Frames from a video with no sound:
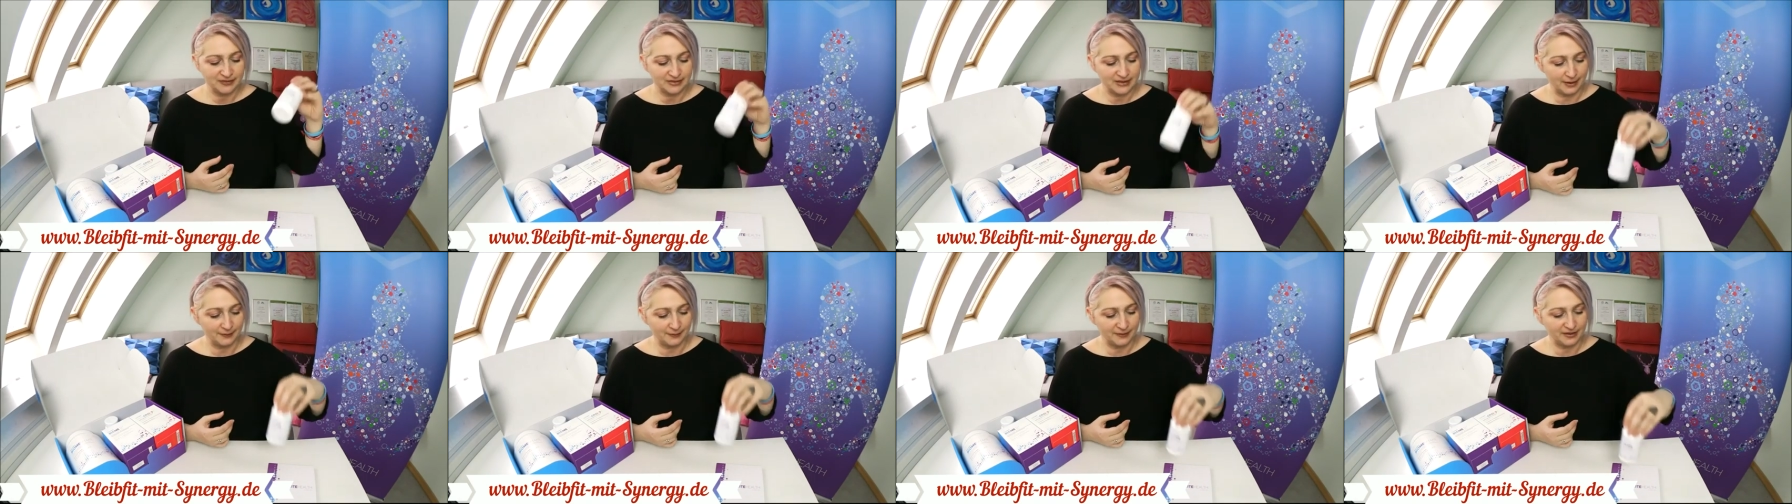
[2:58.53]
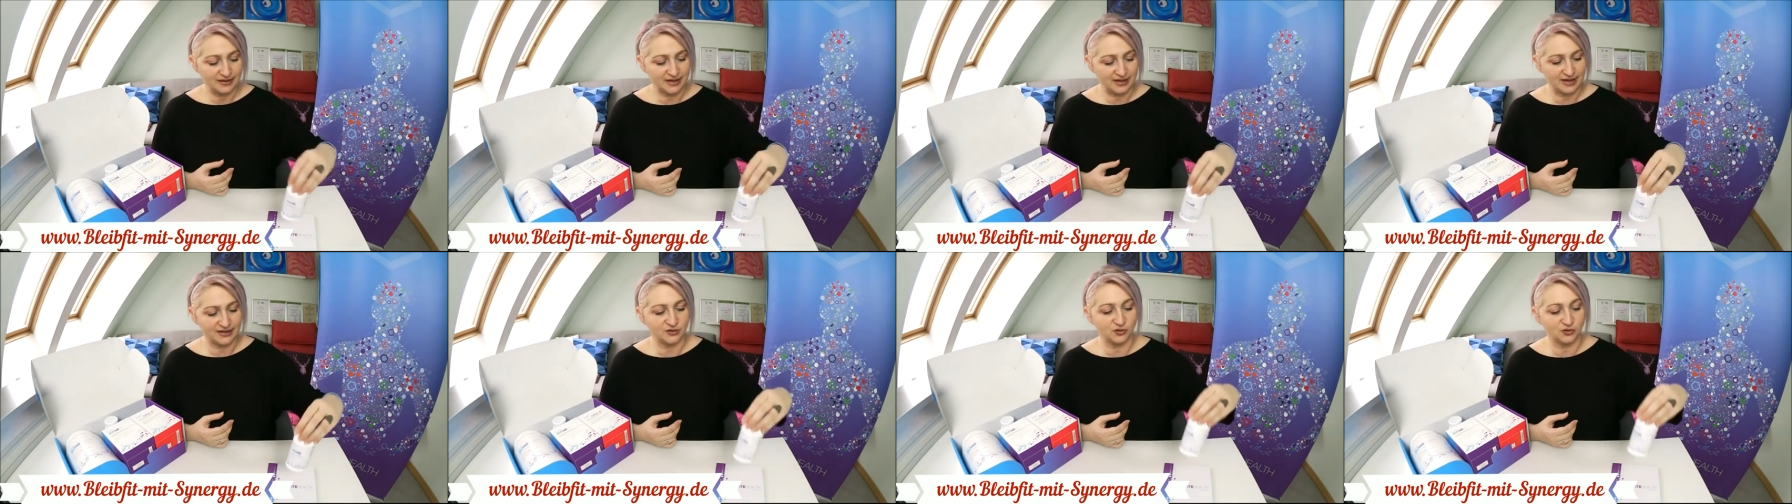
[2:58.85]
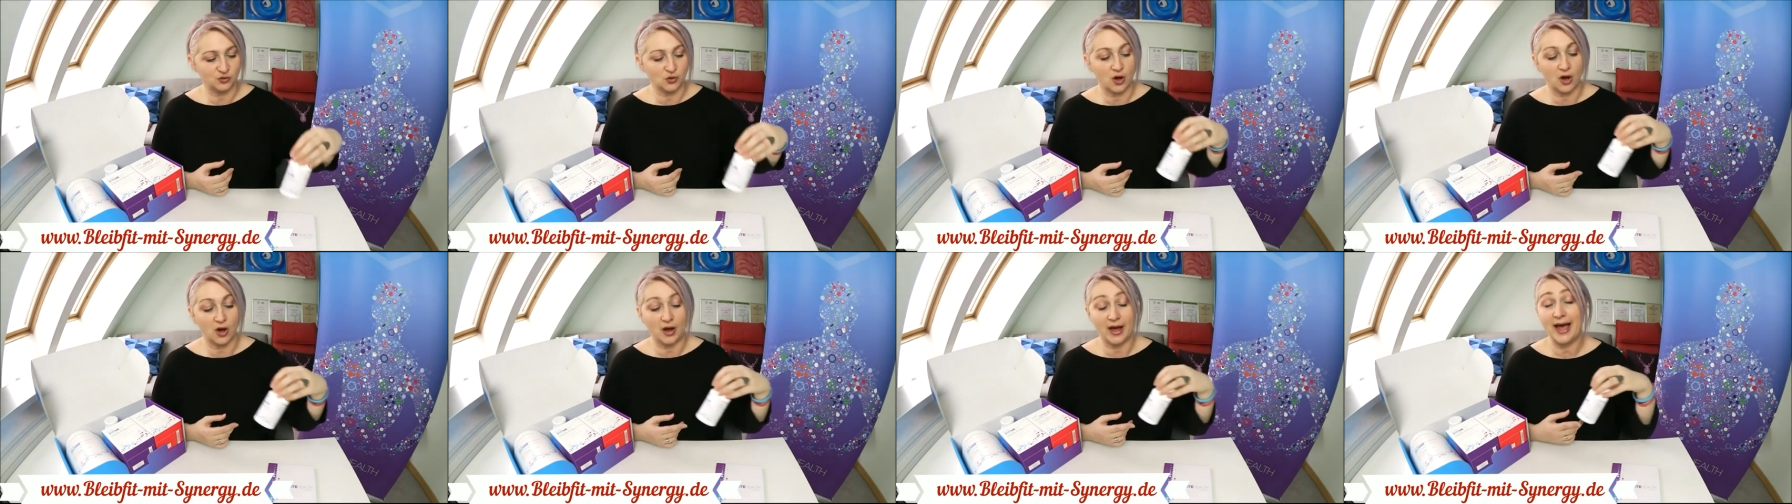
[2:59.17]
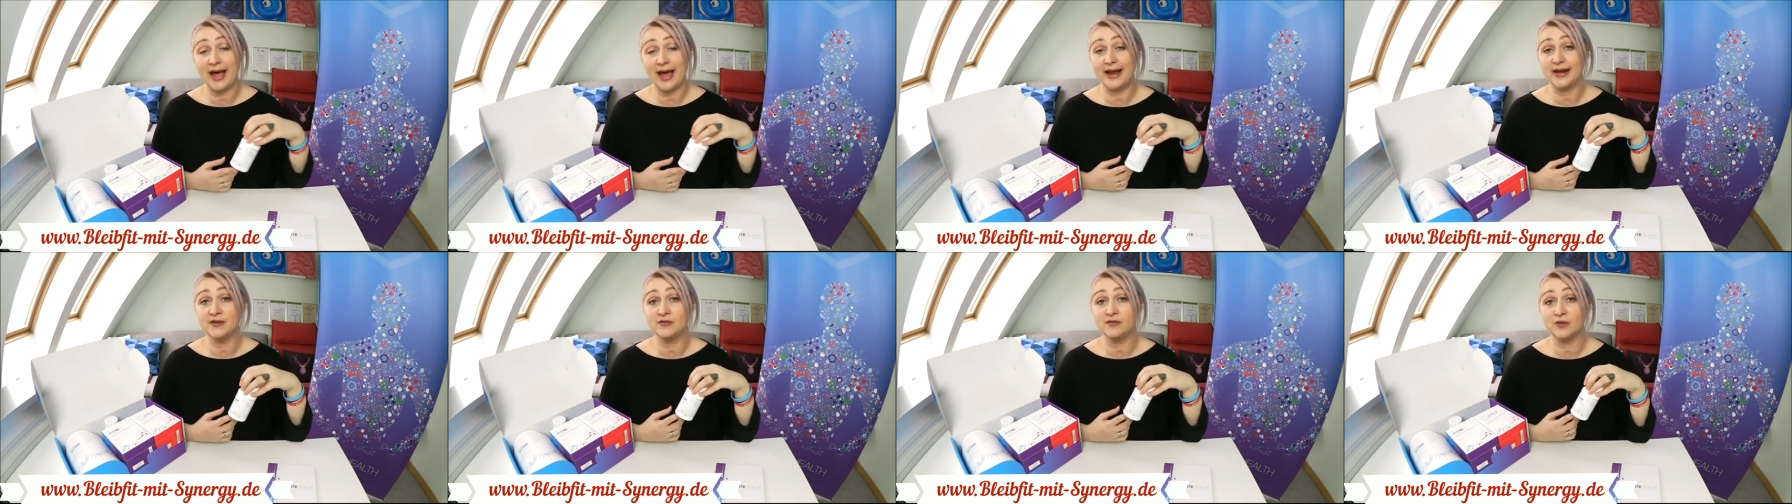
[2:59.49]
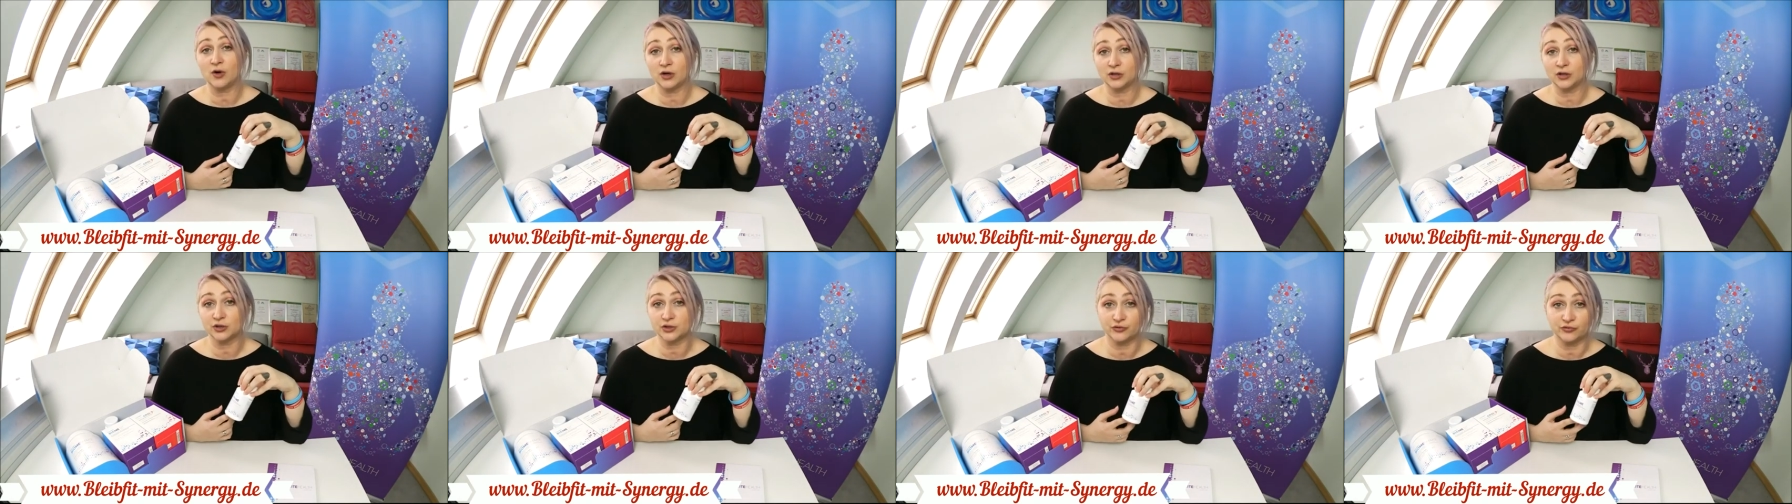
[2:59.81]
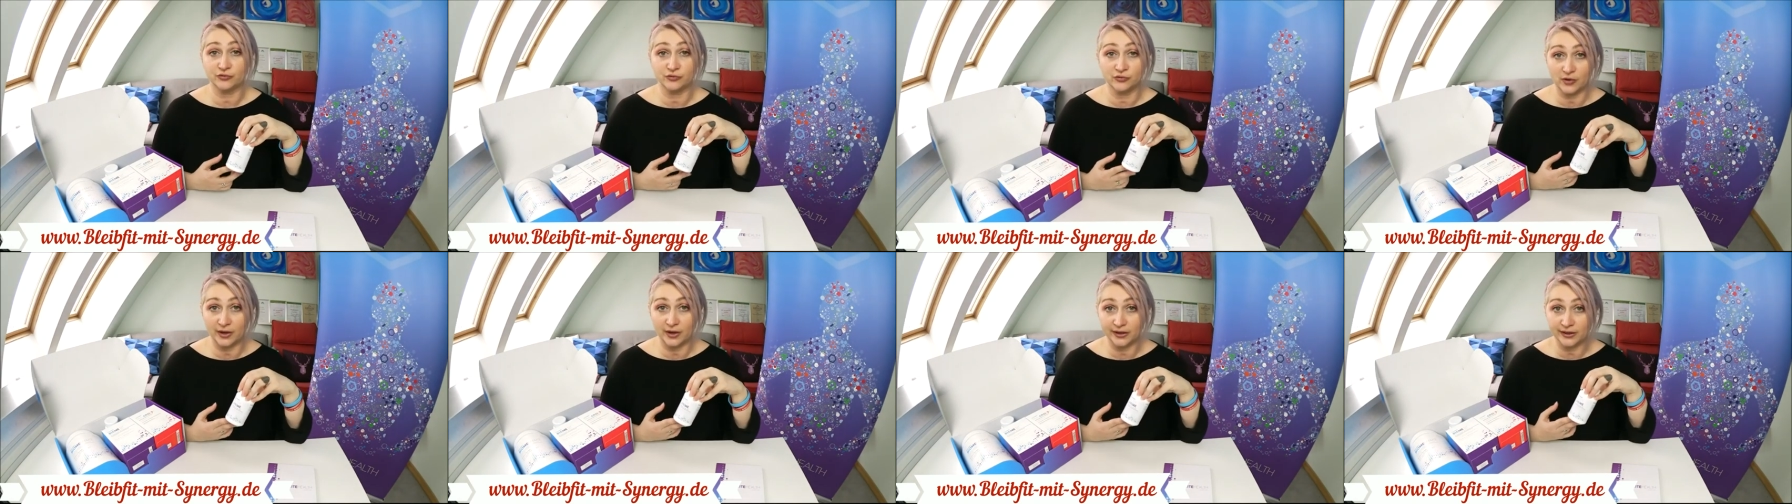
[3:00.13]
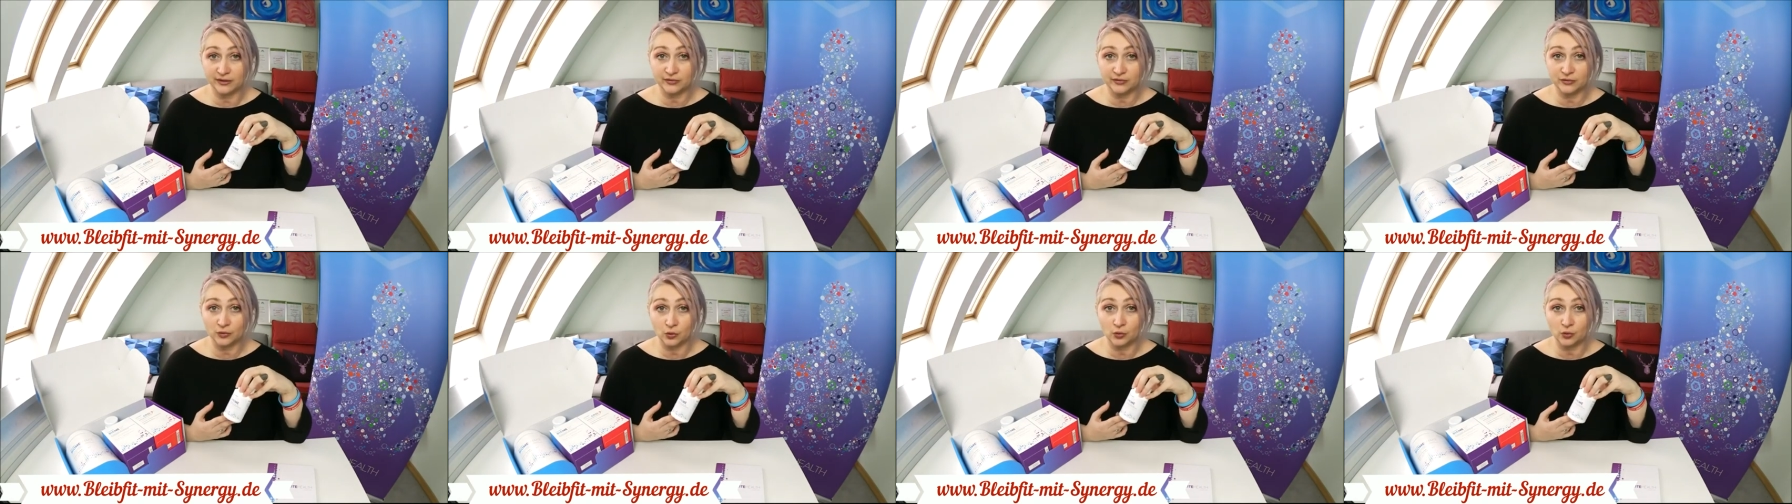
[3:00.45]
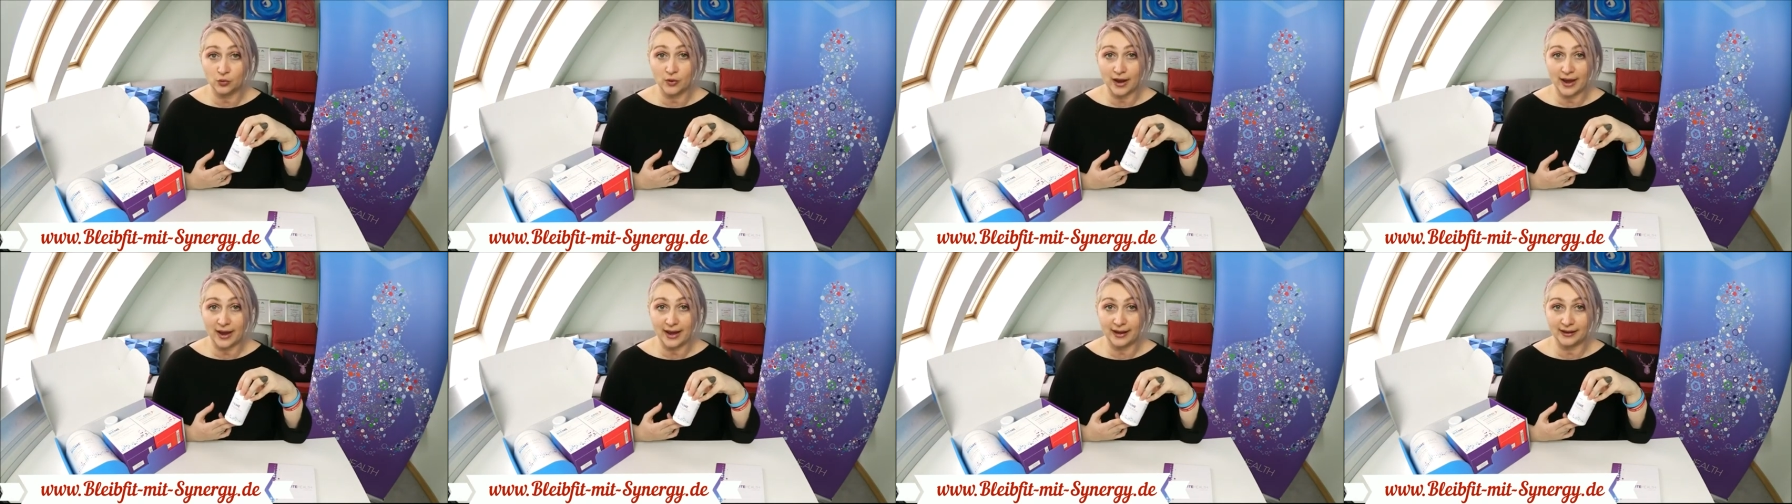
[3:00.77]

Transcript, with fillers: Damit kannst du auch eine Woche schon vor der Kur